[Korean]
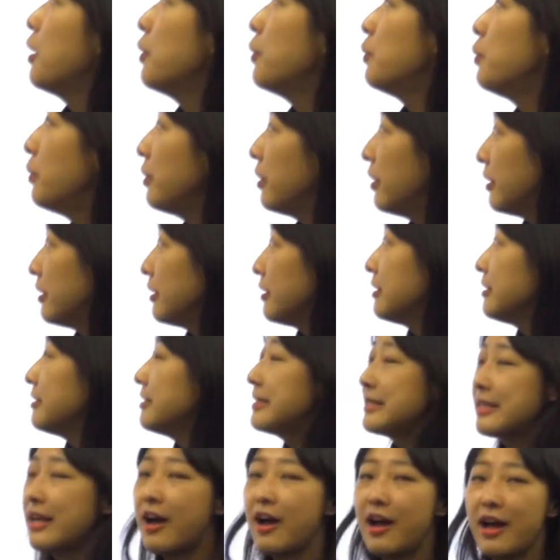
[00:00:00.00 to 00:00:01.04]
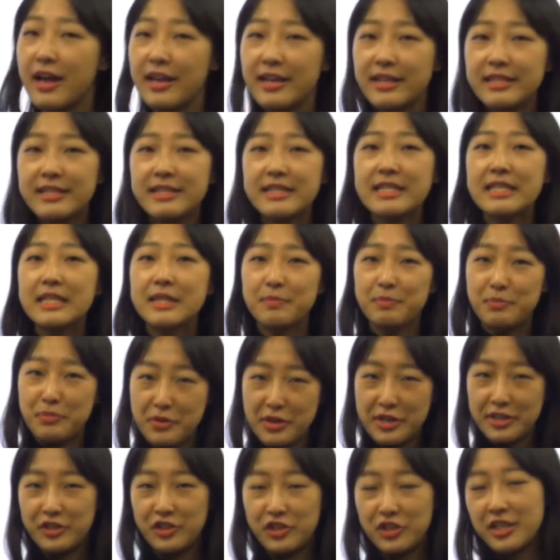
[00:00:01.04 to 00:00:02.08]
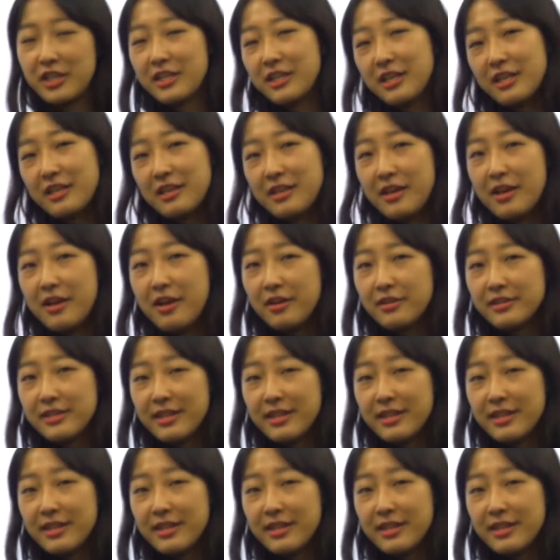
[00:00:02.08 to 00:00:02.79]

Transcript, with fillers: World's Highest Bridge가 되겠네요.